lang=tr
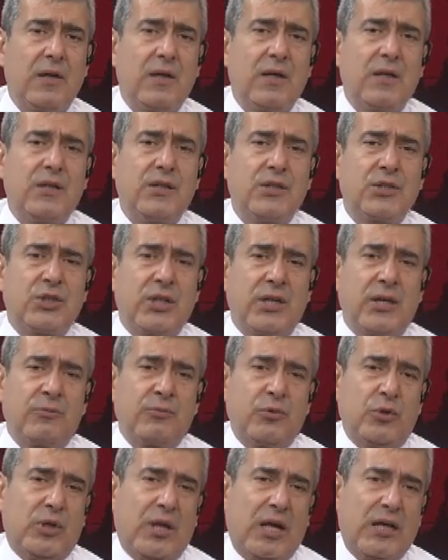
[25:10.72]
e, şey
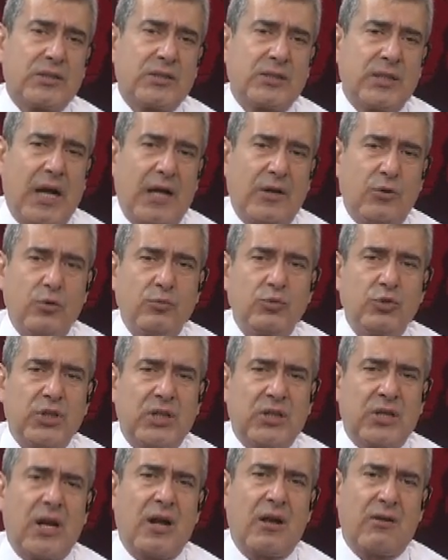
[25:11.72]
yapıyorlar. Yani
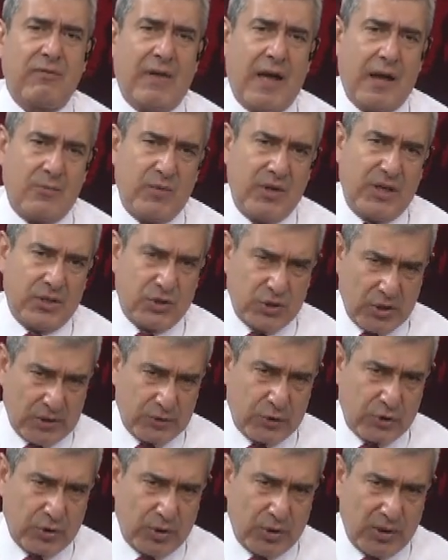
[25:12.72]
yumuşatarak vermeye
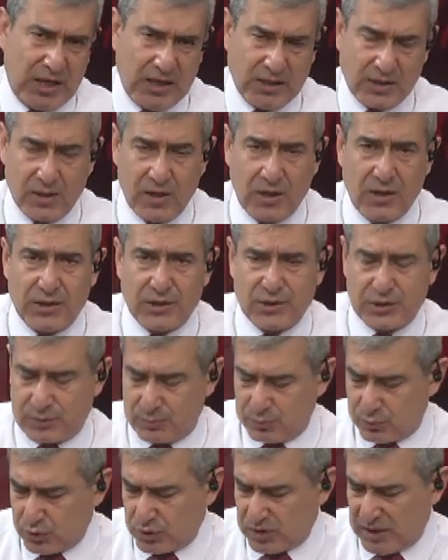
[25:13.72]
çalışıyorlar.
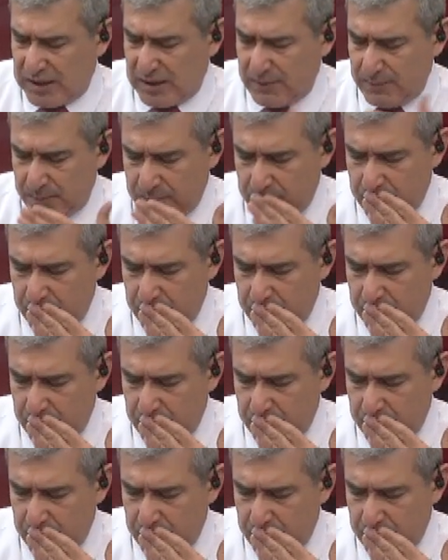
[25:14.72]
Şimdi burada